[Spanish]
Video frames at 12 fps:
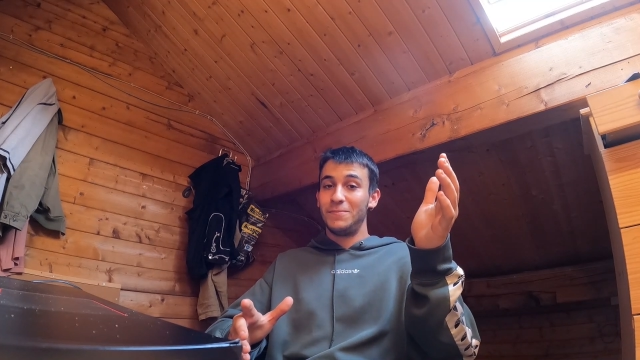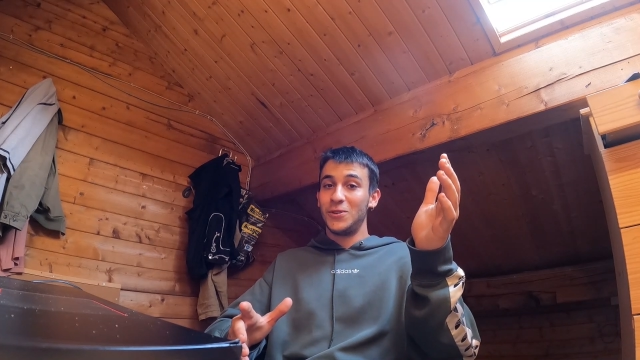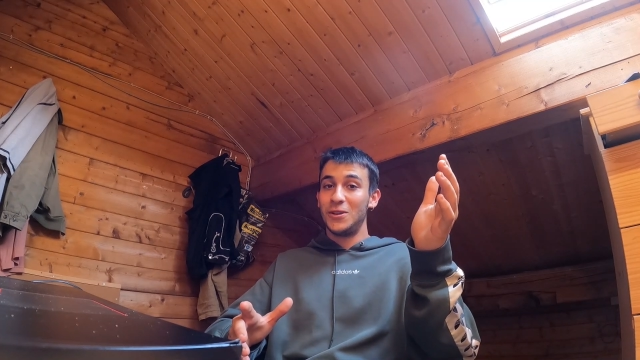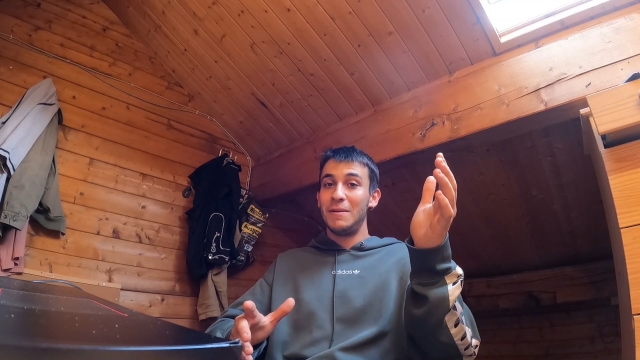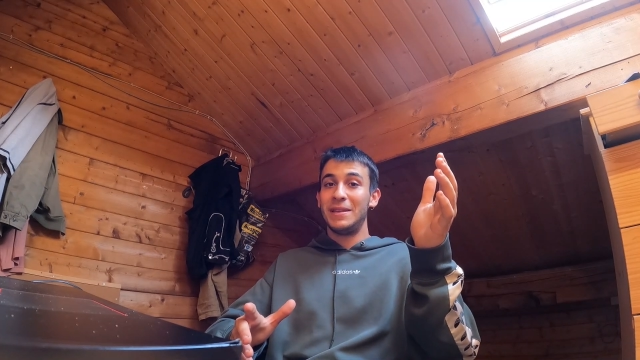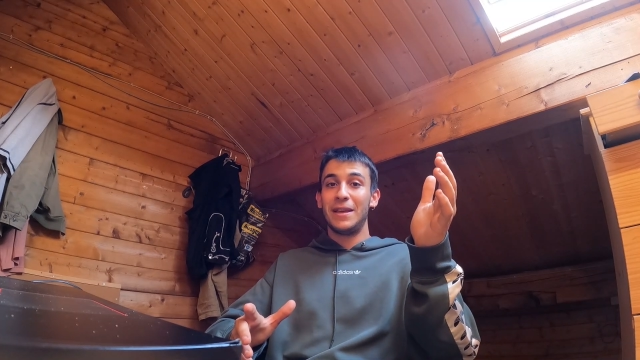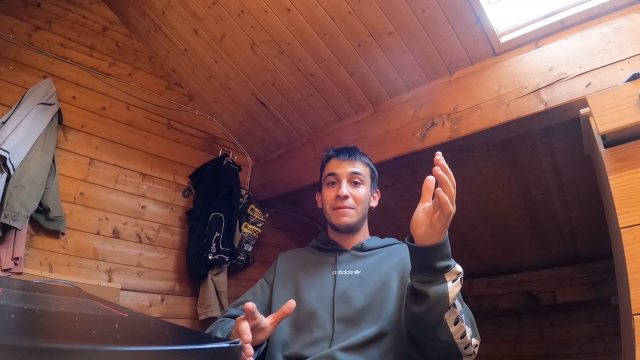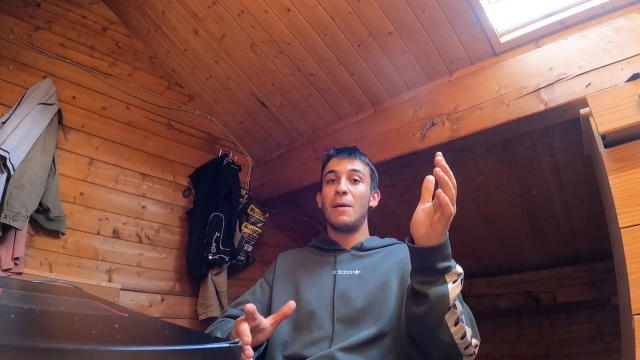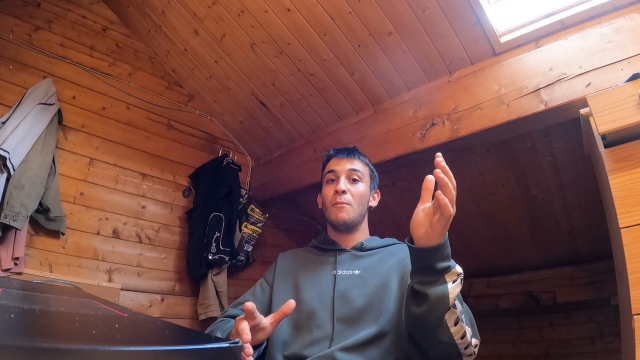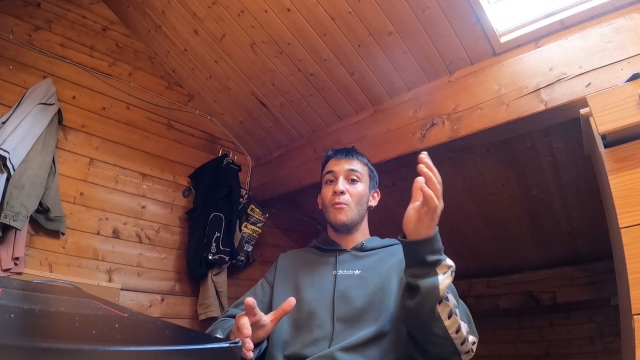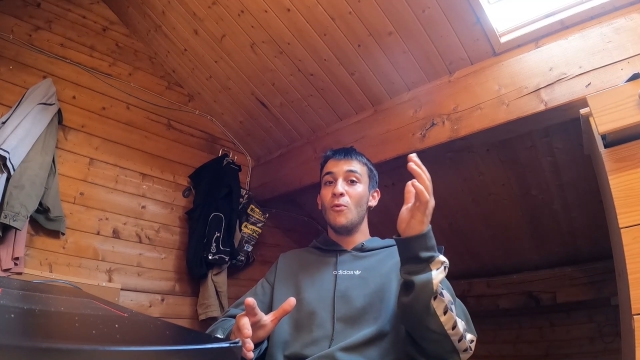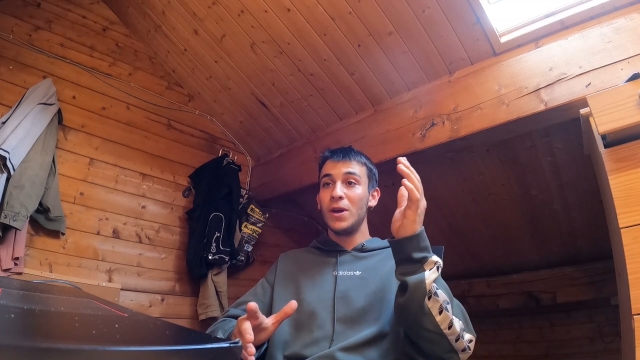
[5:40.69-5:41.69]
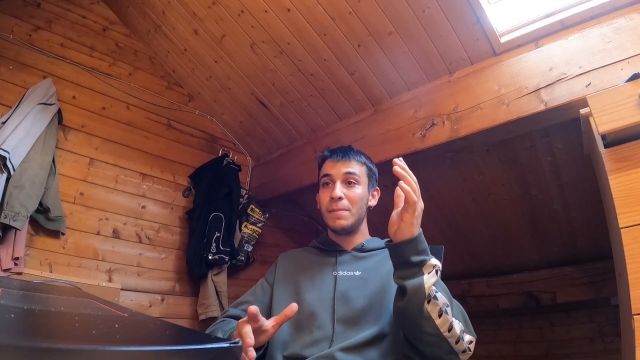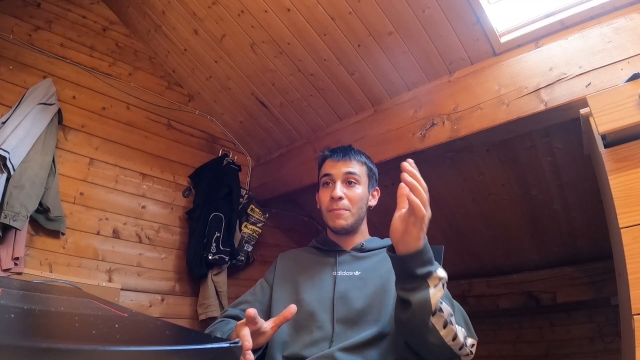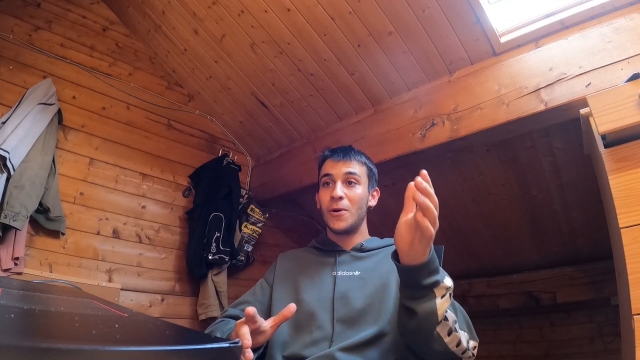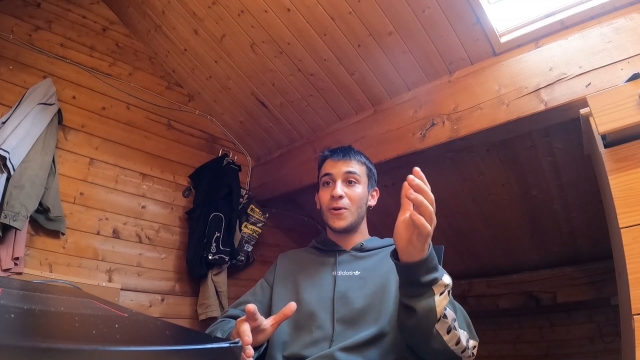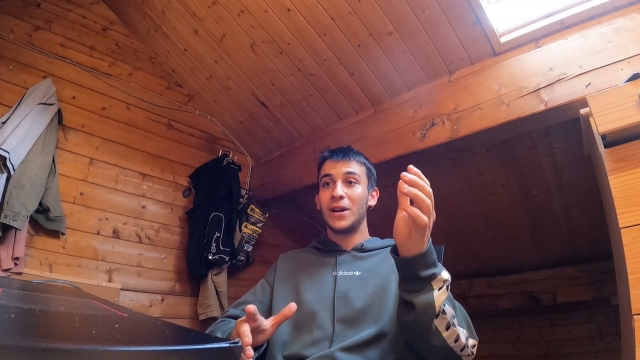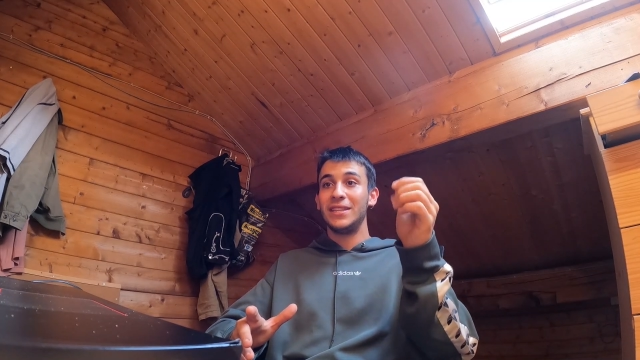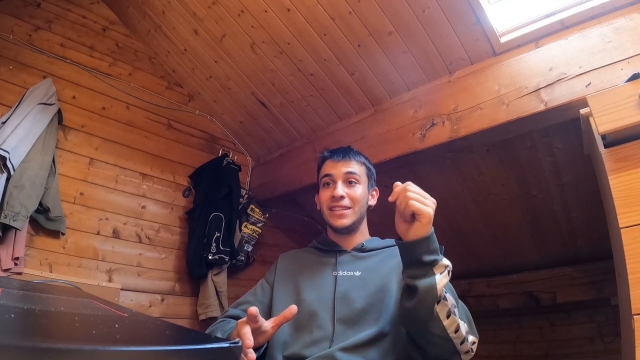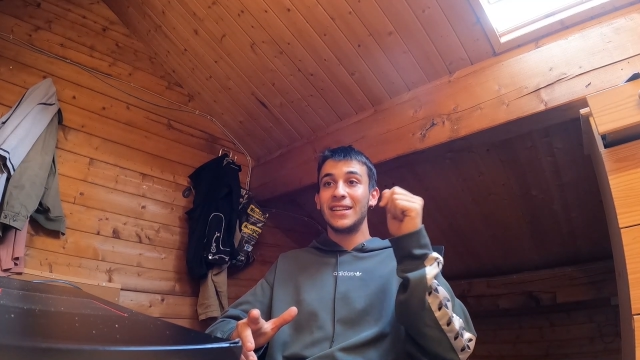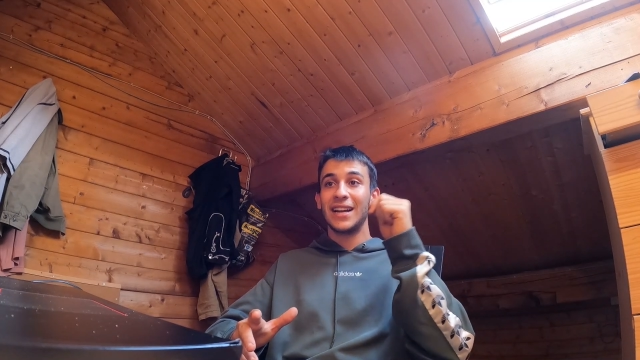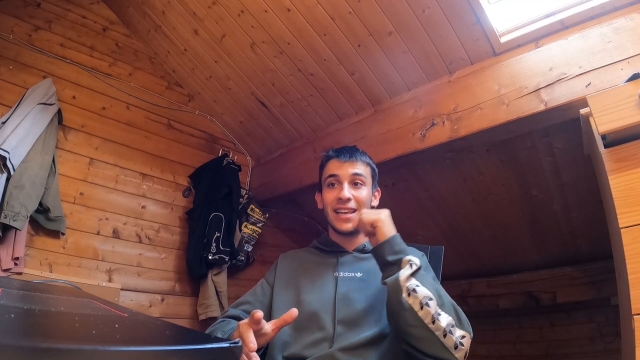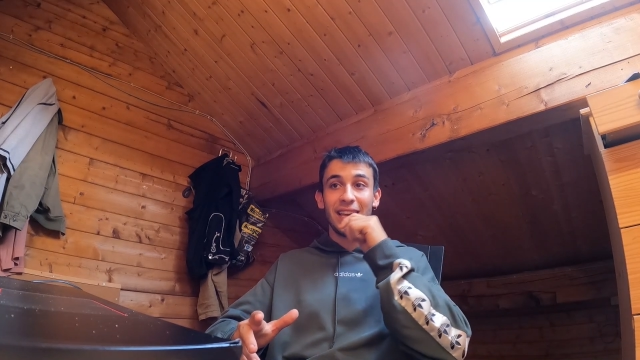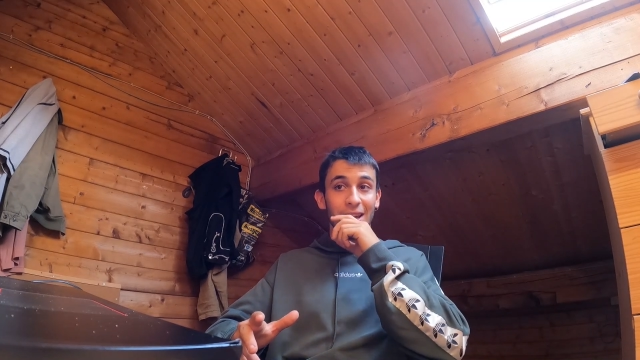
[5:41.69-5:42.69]
posiblemente había muy poco
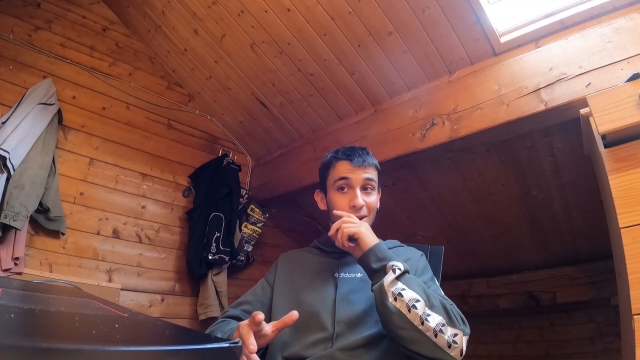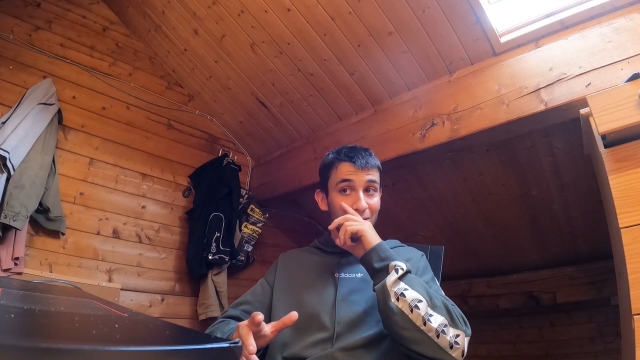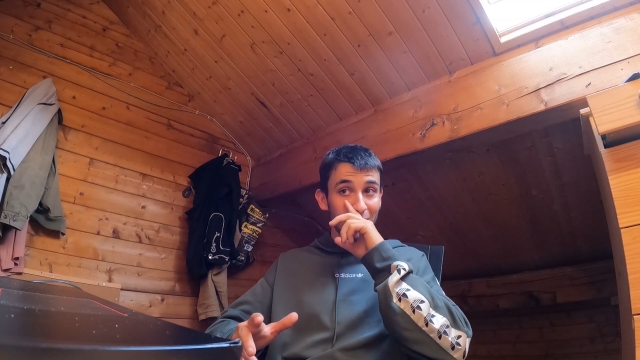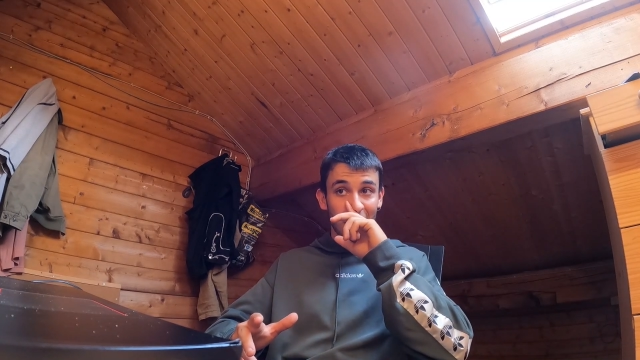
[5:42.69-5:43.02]
artista callejero,